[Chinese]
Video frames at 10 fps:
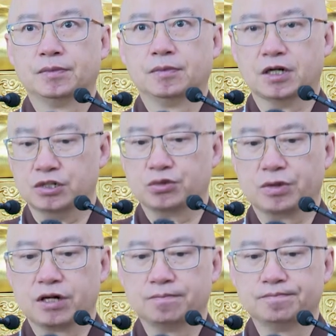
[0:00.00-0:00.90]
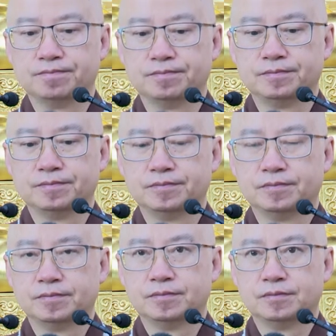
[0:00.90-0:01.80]
很重要。
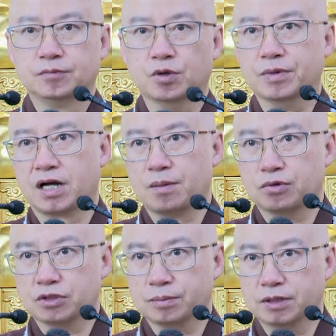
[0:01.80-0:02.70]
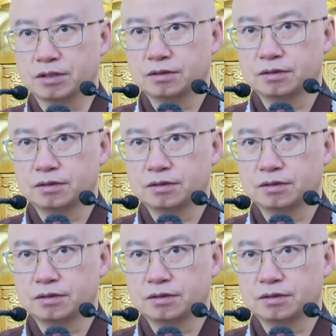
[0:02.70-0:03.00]
我们看破什么呢？